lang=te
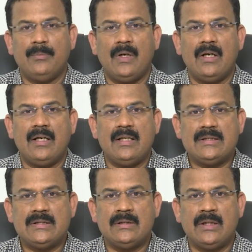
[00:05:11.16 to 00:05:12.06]

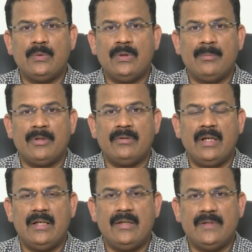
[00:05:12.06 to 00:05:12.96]
బ్రాంకైటిస్ని కూడా మనం
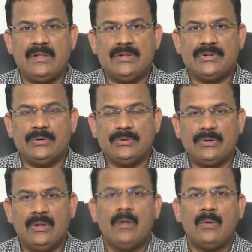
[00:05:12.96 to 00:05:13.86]
ఐడెంటిఫై చేసుకోవచ్చు
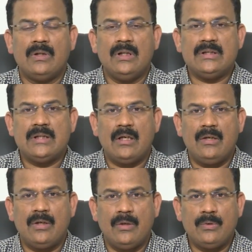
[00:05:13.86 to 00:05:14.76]

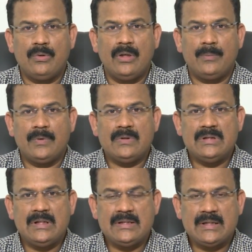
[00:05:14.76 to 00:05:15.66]
కొన్నిసార్లు డౌట్ ఉన్నప్పుడు
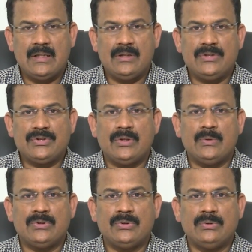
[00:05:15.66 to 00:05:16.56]
సిటీ స్కాన్
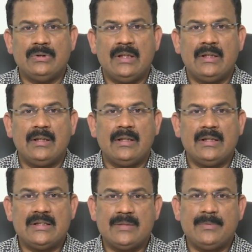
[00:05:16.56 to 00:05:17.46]
తీసుకోవచ్చు లేదంటే
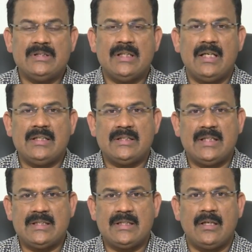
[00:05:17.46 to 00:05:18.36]
హిస్టమిన్ ఛాలెంజ్
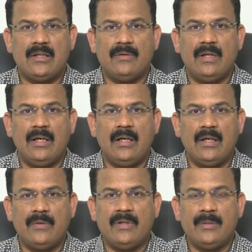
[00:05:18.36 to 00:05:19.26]
టెస్ట్ అంటాం
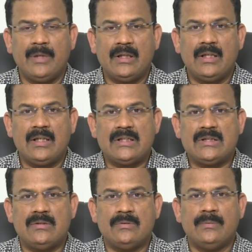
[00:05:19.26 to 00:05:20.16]
అటువంటి మిగతా
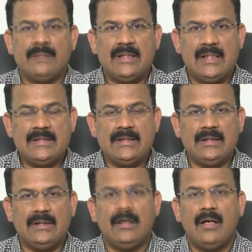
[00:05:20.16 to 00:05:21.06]
టెస్టులు చేసి
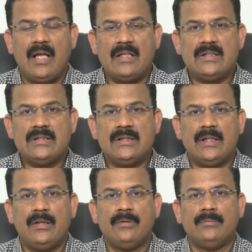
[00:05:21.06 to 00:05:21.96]
డయాగ్నోసిస్
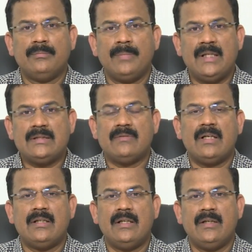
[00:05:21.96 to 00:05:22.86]
చేయడం ప్లస్
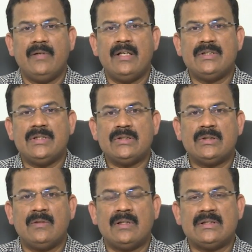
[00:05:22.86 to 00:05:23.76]
వాటిని డివైడ్
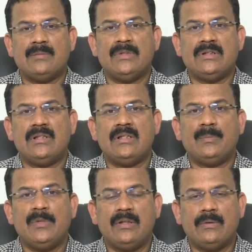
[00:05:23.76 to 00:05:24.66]
చేసుకుని వాటికి సంబంధించిన
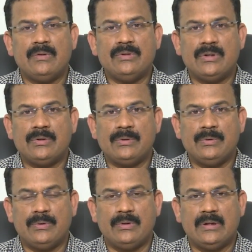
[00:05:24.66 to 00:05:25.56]
ట్రీట్మెంట్ ఇవ్వడం జరుగుతూ
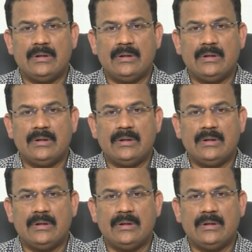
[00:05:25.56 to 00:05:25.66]
ఉంటుంది